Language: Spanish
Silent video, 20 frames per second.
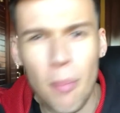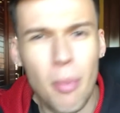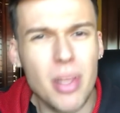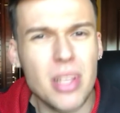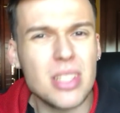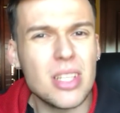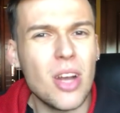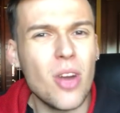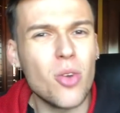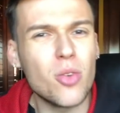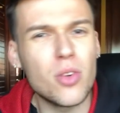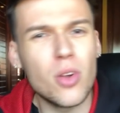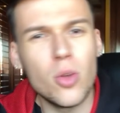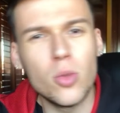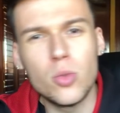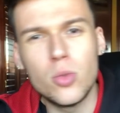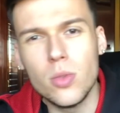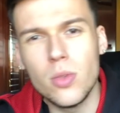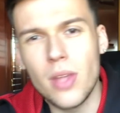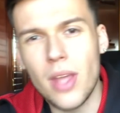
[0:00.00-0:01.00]
He pensado
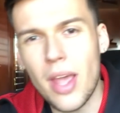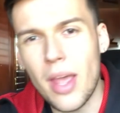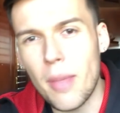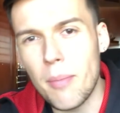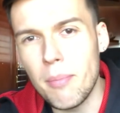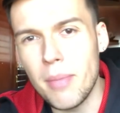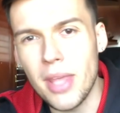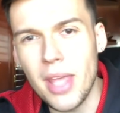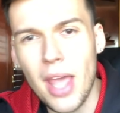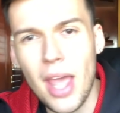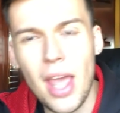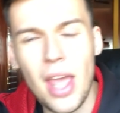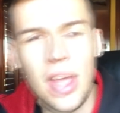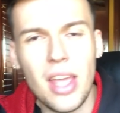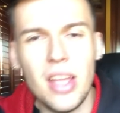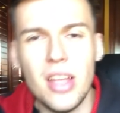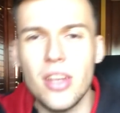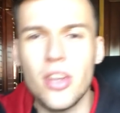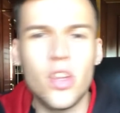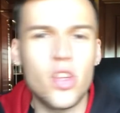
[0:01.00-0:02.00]
Road to the
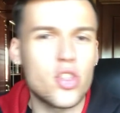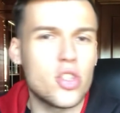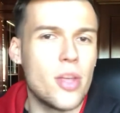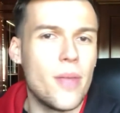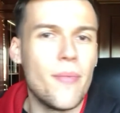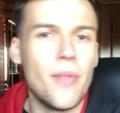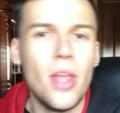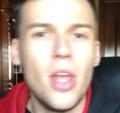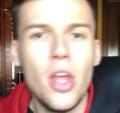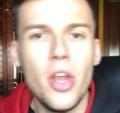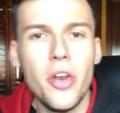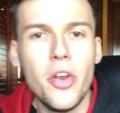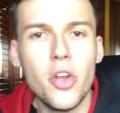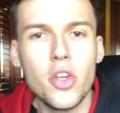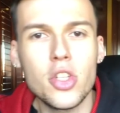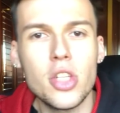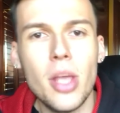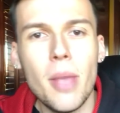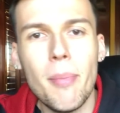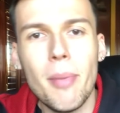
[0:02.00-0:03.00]
NBA, no sé,
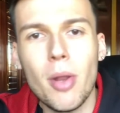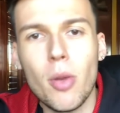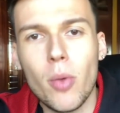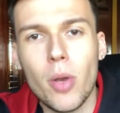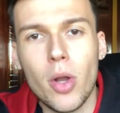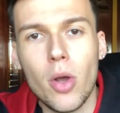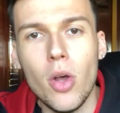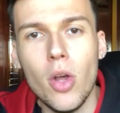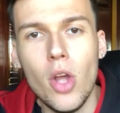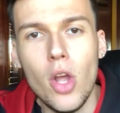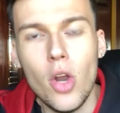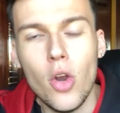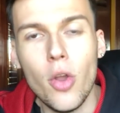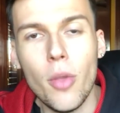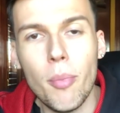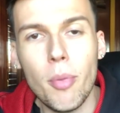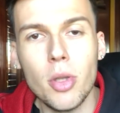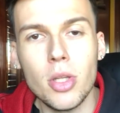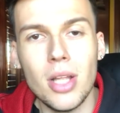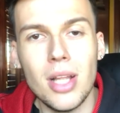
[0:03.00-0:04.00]
no sé, pero bueno,
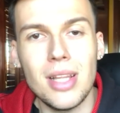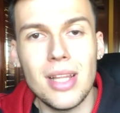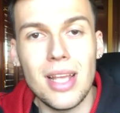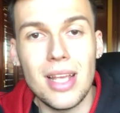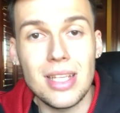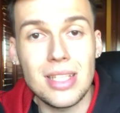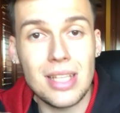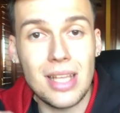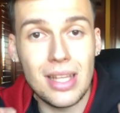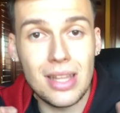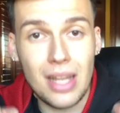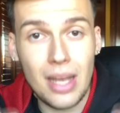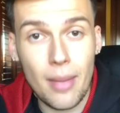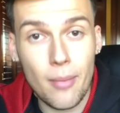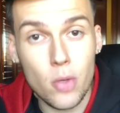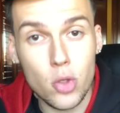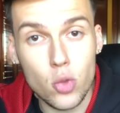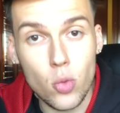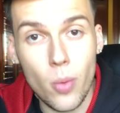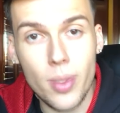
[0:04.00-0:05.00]
lo importante es que
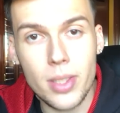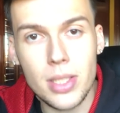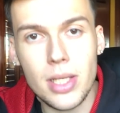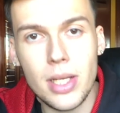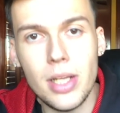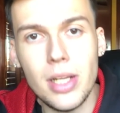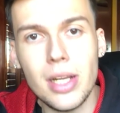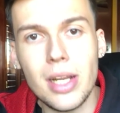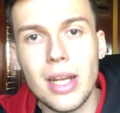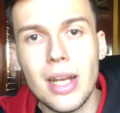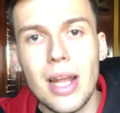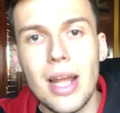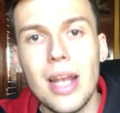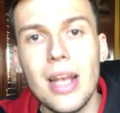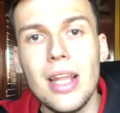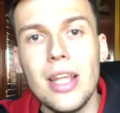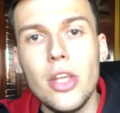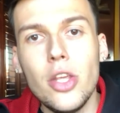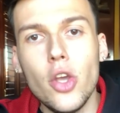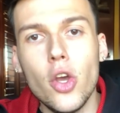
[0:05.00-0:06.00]
tenemos nueva serie en el
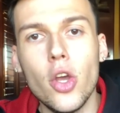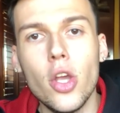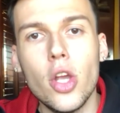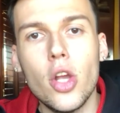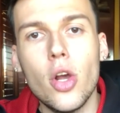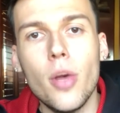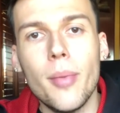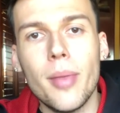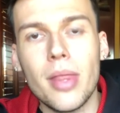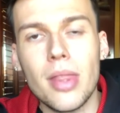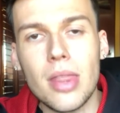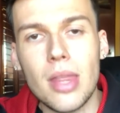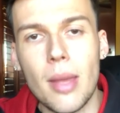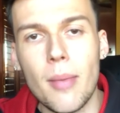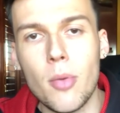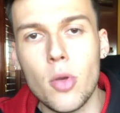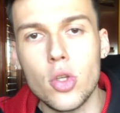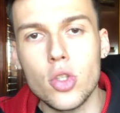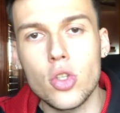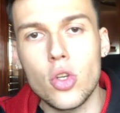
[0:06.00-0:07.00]
canal y hoy
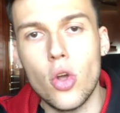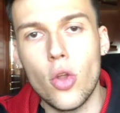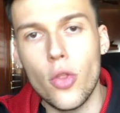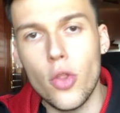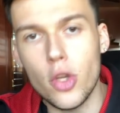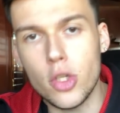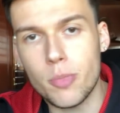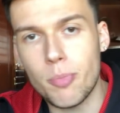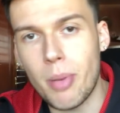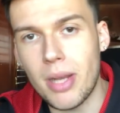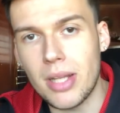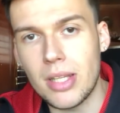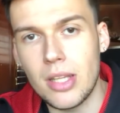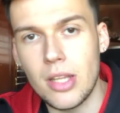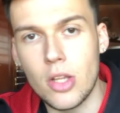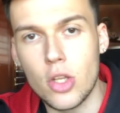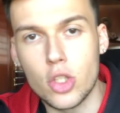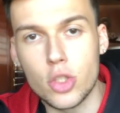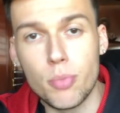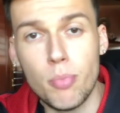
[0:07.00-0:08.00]
comenzamos con dos
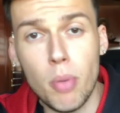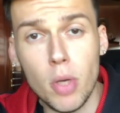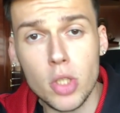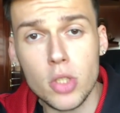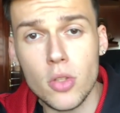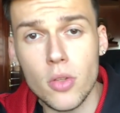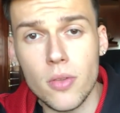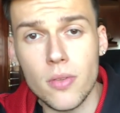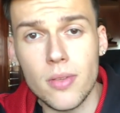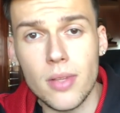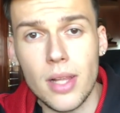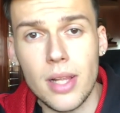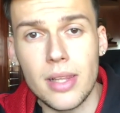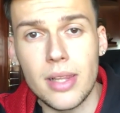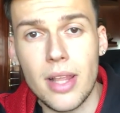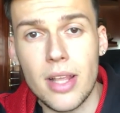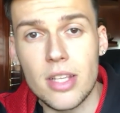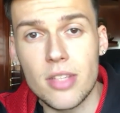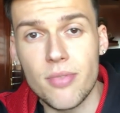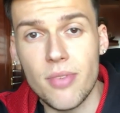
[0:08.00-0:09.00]
partidos, Boston
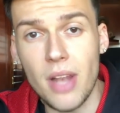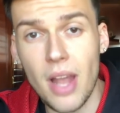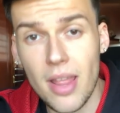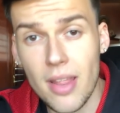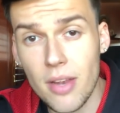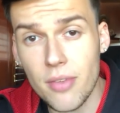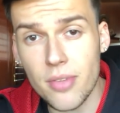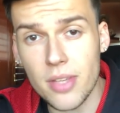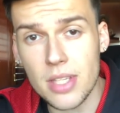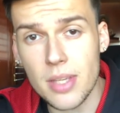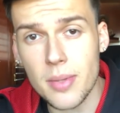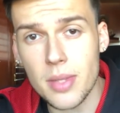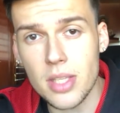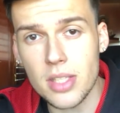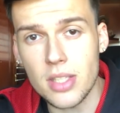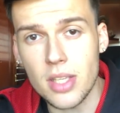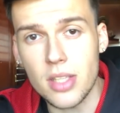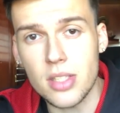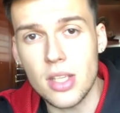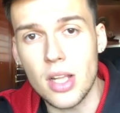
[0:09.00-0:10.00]
Celtics, Philadelphia
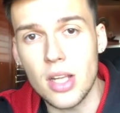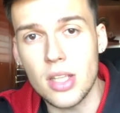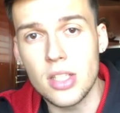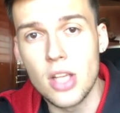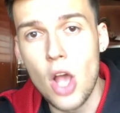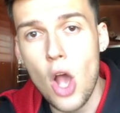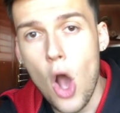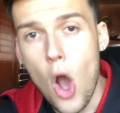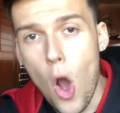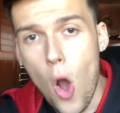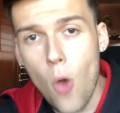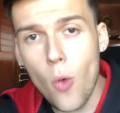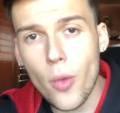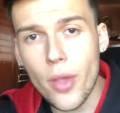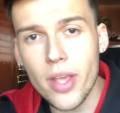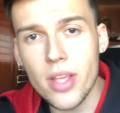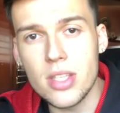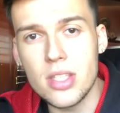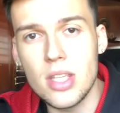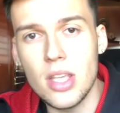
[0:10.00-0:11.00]
76ers,
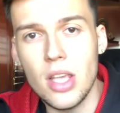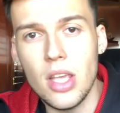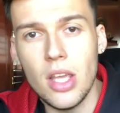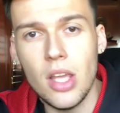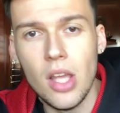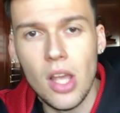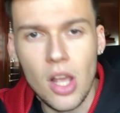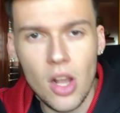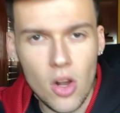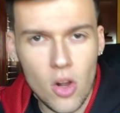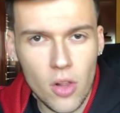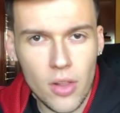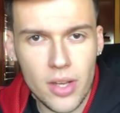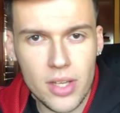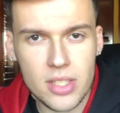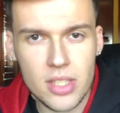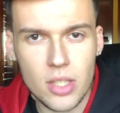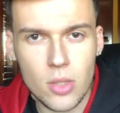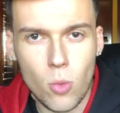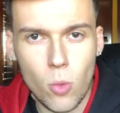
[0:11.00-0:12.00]
OKC,
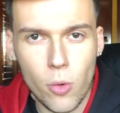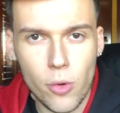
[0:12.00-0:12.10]
Golden State